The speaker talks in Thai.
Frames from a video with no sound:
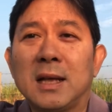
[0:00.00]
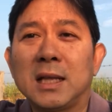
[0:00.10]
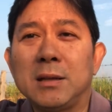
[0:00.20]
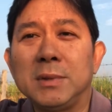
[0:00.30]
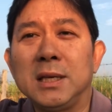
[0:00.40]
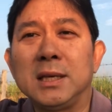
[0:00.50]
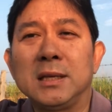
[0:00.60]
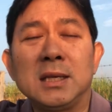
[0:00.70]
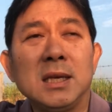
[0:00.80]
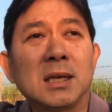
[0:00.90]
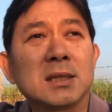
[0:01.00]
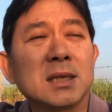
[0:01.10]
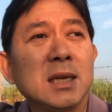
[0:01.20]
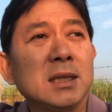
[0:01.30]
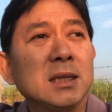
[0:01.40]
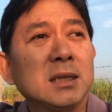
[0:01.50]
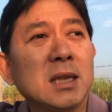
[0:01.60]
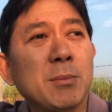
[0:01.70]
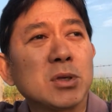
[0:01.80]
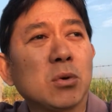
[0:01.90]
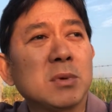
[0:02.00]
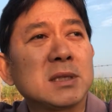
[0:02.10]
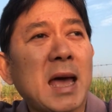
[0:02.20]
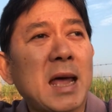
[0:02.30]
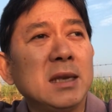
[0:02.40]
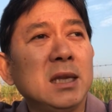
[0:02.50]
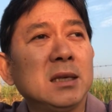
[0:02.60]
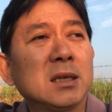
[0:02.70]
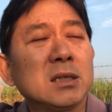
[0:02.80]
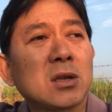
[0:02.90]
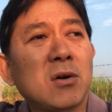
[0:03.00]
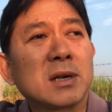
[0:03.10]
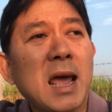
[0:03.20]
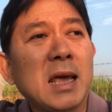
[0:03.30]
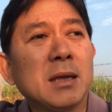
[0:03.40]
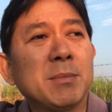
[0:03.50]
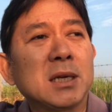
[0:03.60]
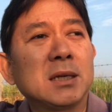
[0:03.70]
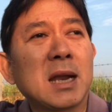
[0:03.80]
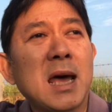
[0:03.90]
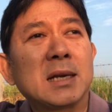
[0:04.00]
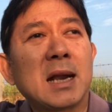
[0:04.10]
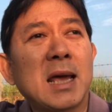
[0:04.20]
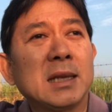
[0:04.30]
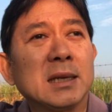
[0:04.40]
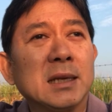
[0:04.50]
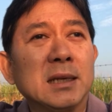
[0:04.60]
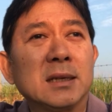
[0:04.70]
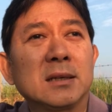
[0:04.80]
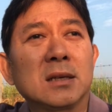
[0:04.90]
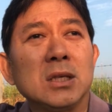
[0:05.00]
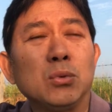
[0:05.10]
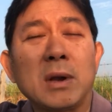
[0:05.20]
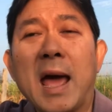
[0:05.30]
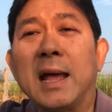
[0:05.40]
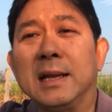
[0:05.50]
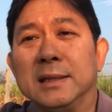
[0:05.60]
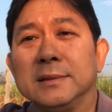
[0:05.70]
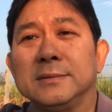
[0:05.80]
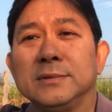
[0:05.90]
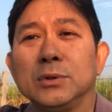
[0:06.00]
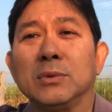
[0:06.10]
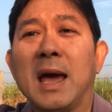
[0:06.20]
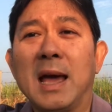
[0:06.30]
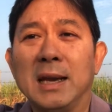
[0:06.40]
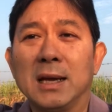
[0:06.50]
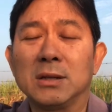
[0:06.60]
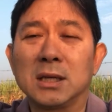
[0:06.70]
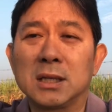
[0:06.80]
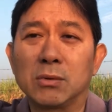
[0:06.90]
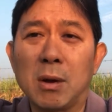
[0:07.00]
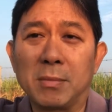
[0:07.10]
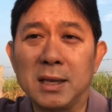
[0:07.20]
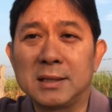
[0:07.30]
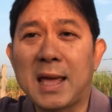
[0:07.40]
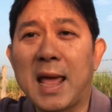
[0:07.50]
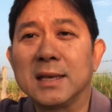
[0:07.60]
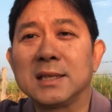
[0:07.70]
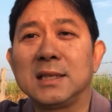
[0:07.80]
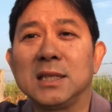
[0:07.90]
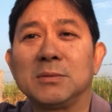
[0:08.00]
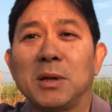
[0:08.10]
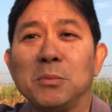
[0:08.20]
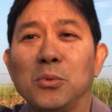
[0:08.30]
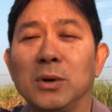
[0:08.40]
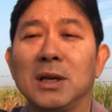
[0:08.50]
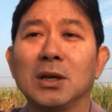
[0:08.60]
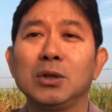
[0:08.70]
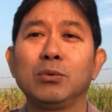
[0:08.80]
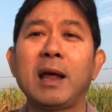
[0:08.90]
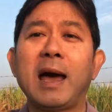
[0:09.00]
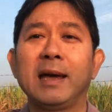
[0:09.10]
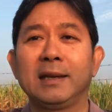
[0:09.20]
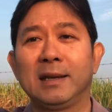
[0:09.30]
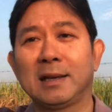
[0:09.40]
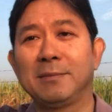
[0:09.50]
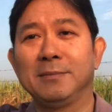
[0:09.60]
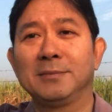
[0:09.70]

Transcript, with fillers: ถ้าท่านมีที่เกษตรนะผสมผสาน1-2 ไร่ ไม่เกิน 5 ไร่เนี่ยก็อยู่ได้นะอยู่ได้นะก็จะเกิดความขัดแย้งเศรษฐกิจผันผวนนั้นก็อยู่ได้นะครับ